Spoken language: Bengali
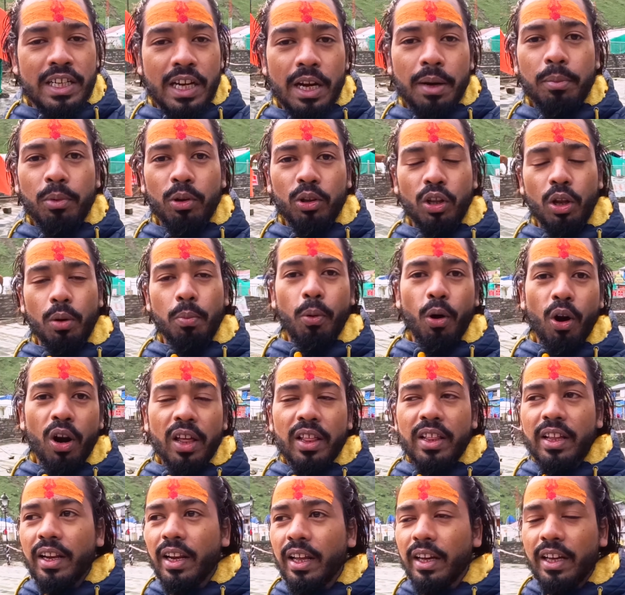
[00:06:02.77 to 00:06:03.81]
সে মন্দির বলা
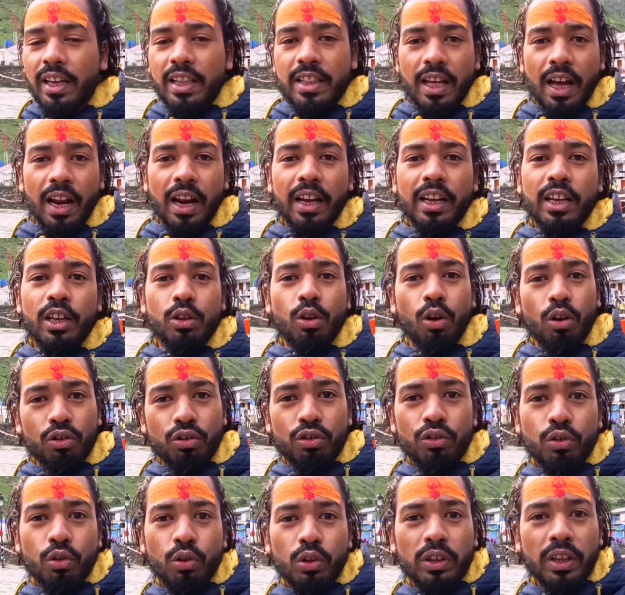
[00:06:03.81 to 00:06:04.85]
যায় নাকি যারা কি
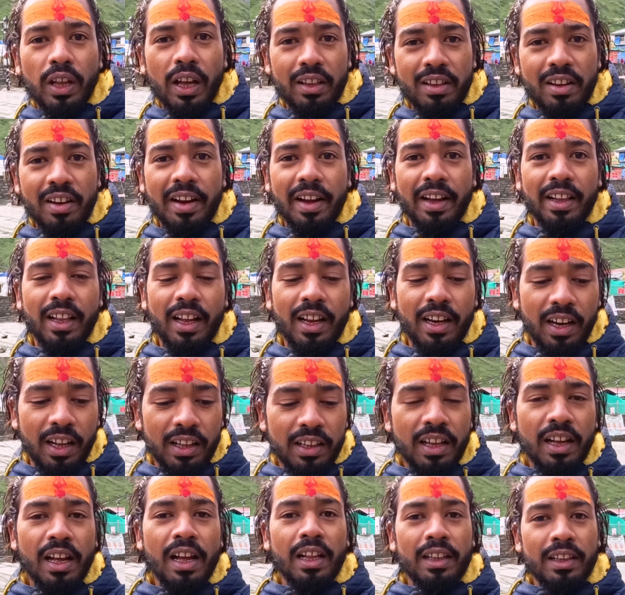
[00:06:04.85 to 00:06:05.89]
দর্শন করতে আসে কেদারনাথ
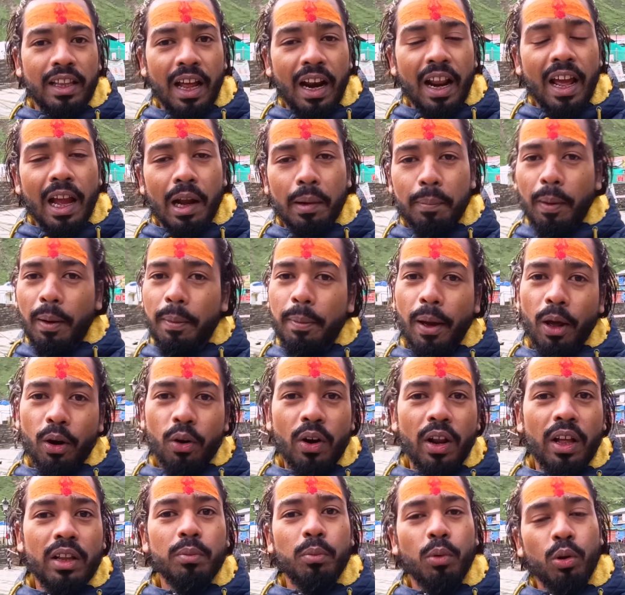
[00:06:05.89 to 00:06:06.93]
তারা একবার
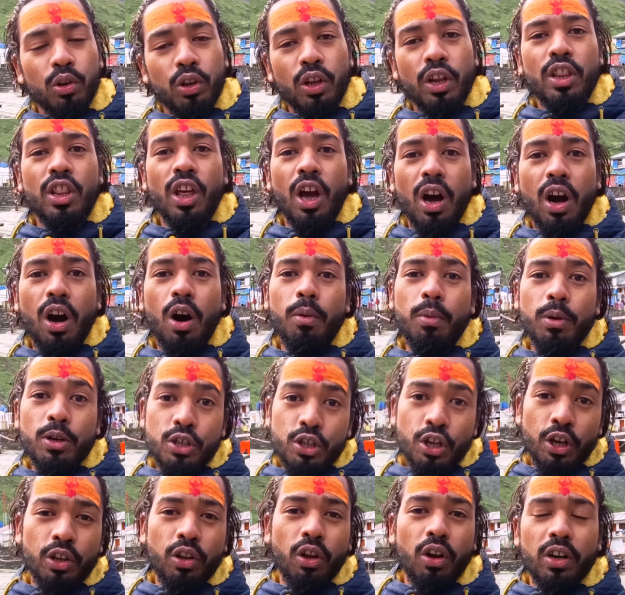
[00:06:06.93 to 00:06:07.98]
ভেরোনাথ মন্দির যাওয়া
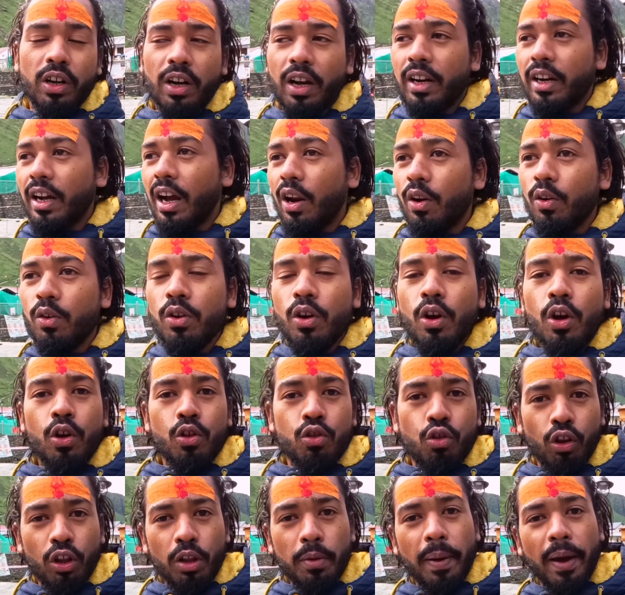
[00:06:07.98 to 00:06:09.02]
অবশ্যই দরকার কারণ
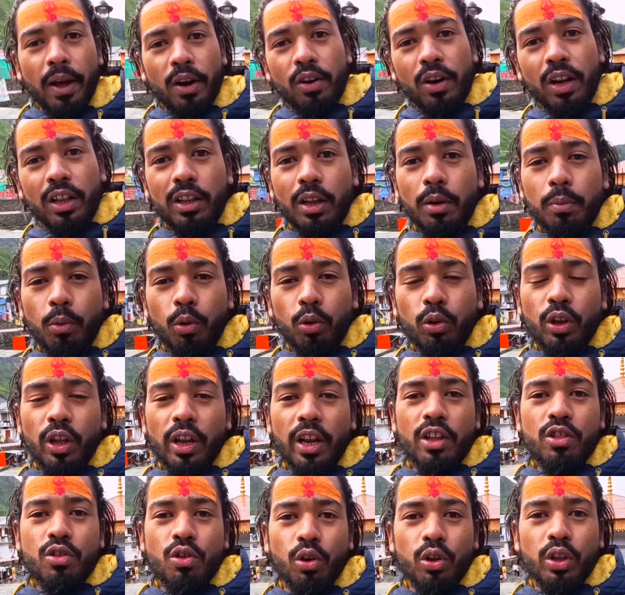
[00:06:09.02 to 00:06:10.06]
যদি ভেরোনাথের
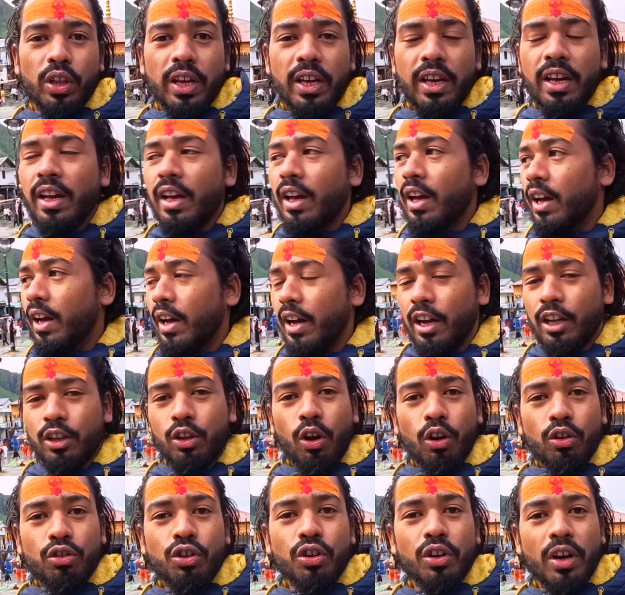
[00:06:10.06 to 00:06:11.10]
মন্দিরে যদি
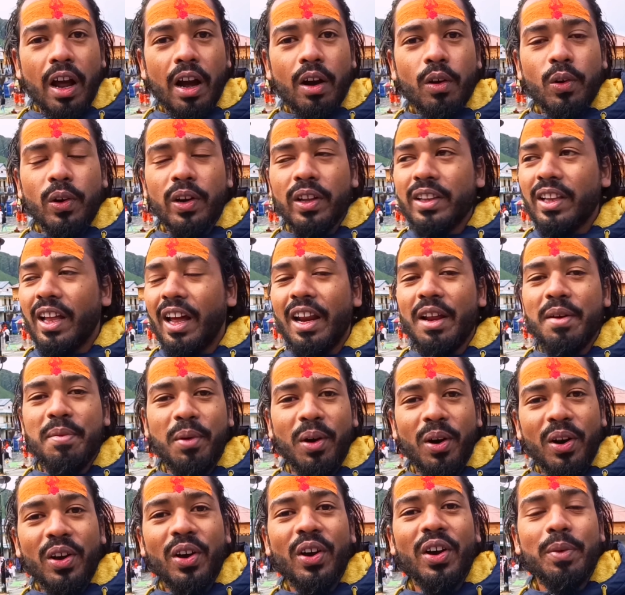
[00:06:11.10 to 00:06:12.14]
দর্শন না করেন তাহলে
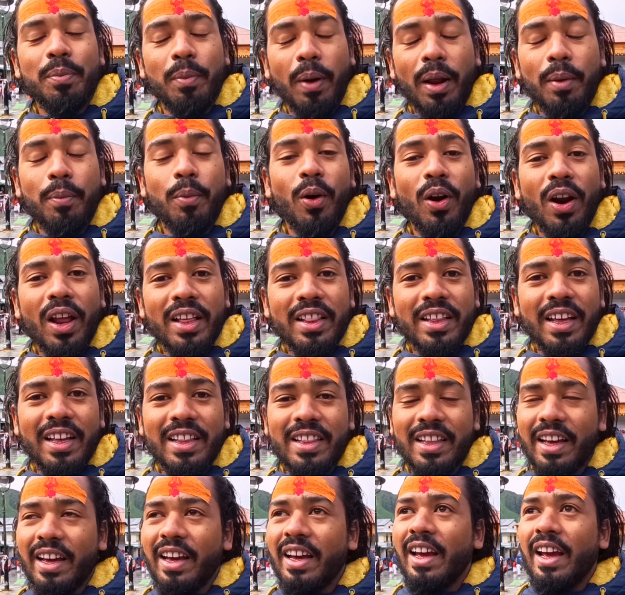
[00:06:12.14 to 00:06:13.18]
মনে হয় মানে বলা যায়
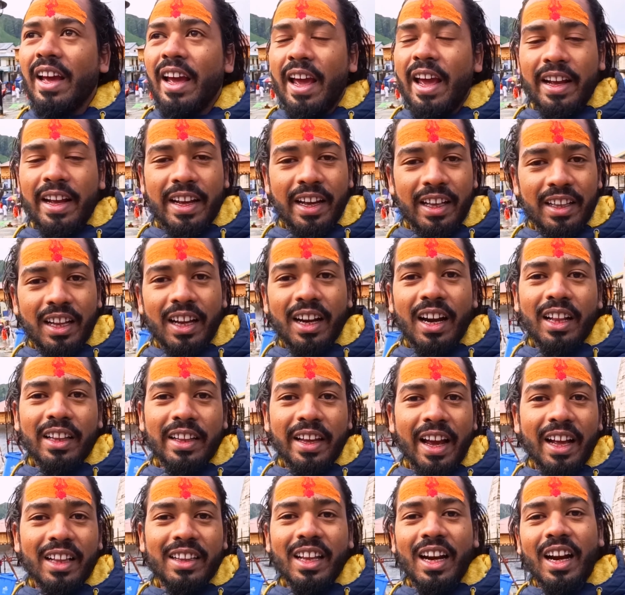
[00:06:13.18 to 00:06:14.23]
যে কেদারনাথ
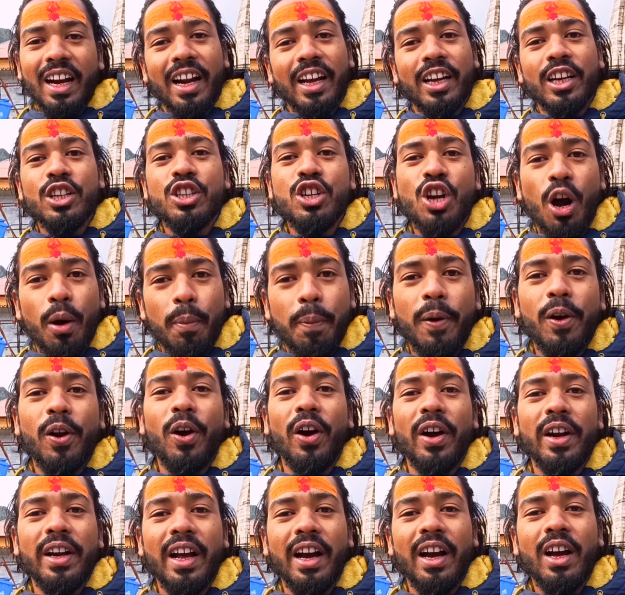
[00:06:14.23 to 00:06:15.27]
ইয়াত্রা নাকি সফল
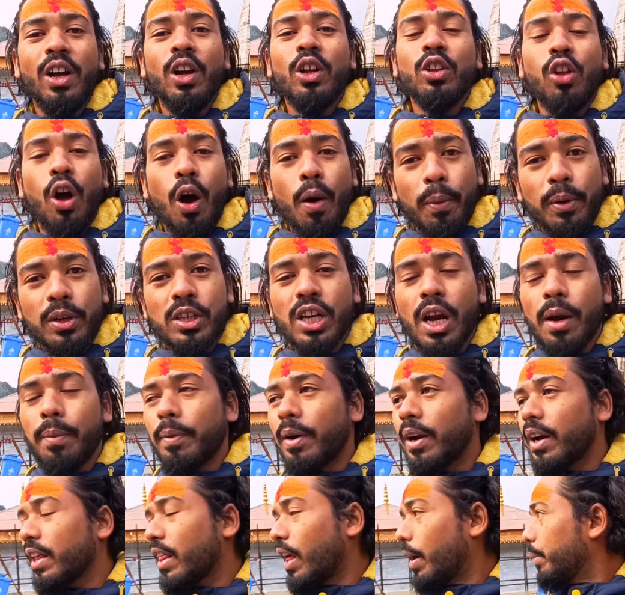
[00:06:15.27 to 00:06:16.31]
হয় না তো অবশ্যই
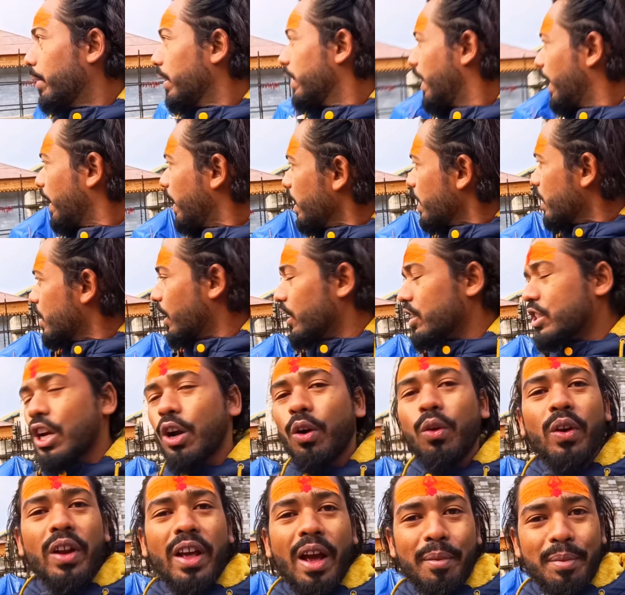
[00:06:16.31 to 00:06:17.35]
আপনারা যখন দেখি চেষ্টা
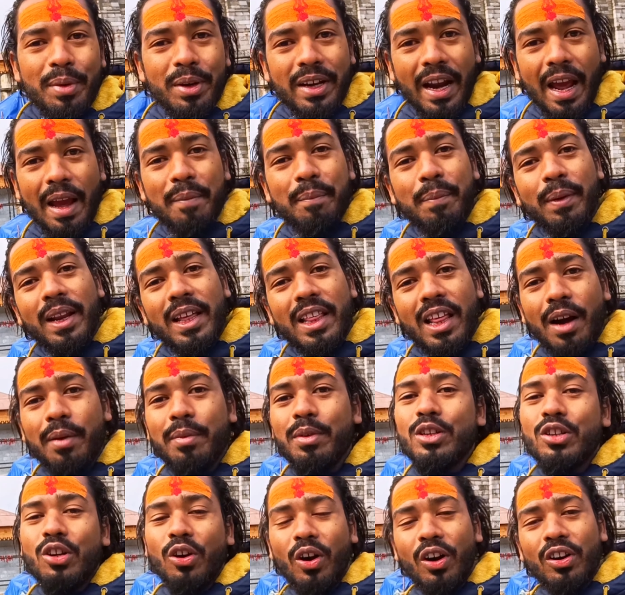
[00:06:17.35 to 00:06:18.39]
করি আমি টাইম পেলে
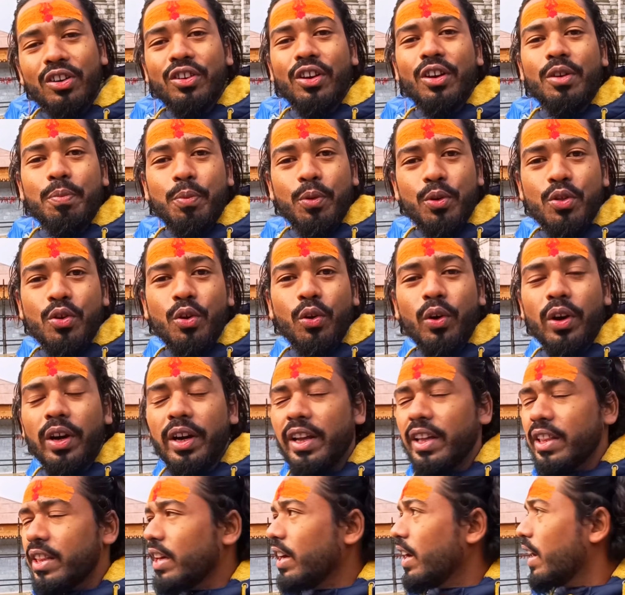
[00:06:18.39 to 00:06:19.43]
যাবো সকাল সকাল পুজো করে
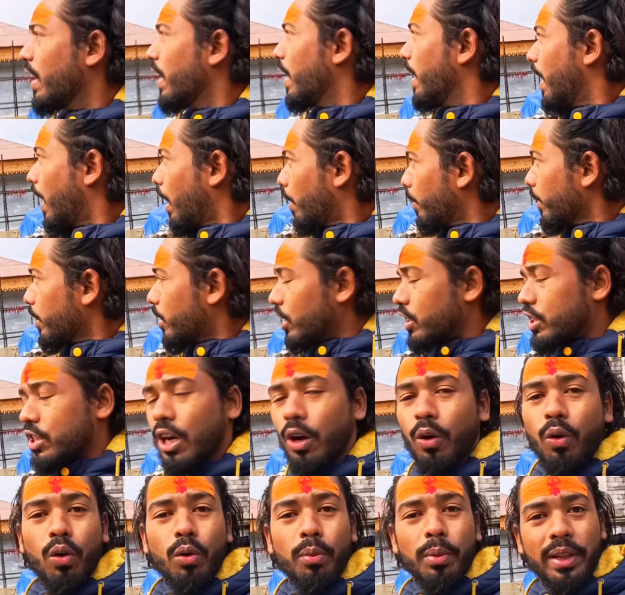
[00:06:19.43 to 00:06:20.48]
নিচ্ছি
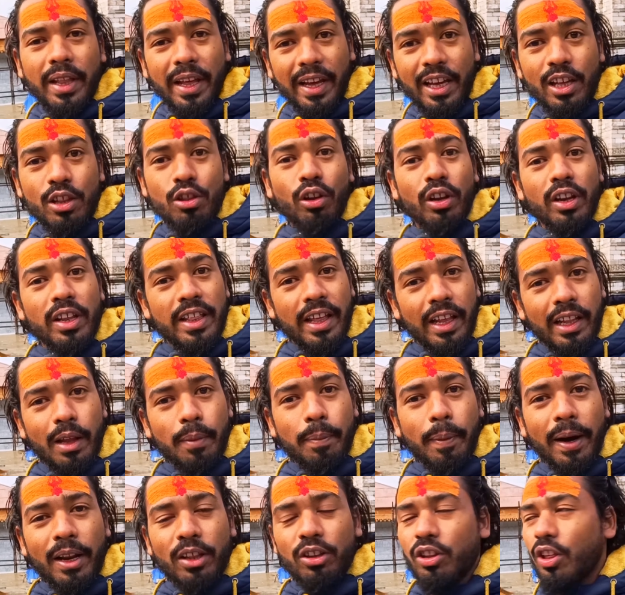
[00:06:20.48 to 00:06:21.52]
চেষ্টা করবো দেখি যদি যেতে
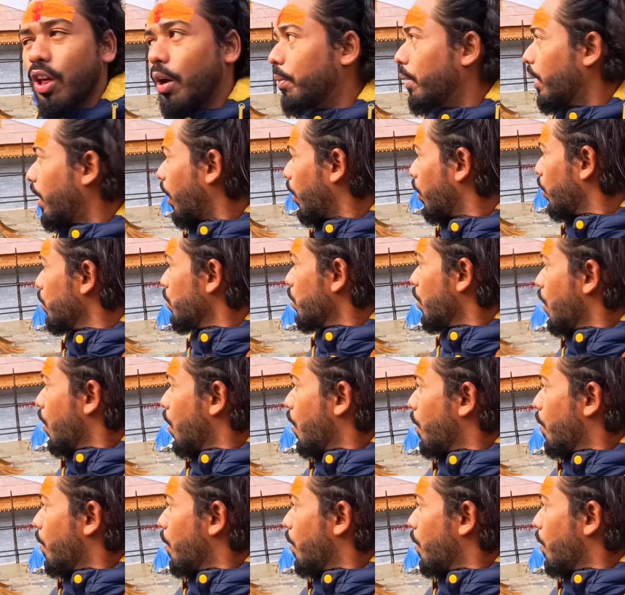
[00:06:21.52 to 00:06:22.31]
পারি তো যাবো কারণ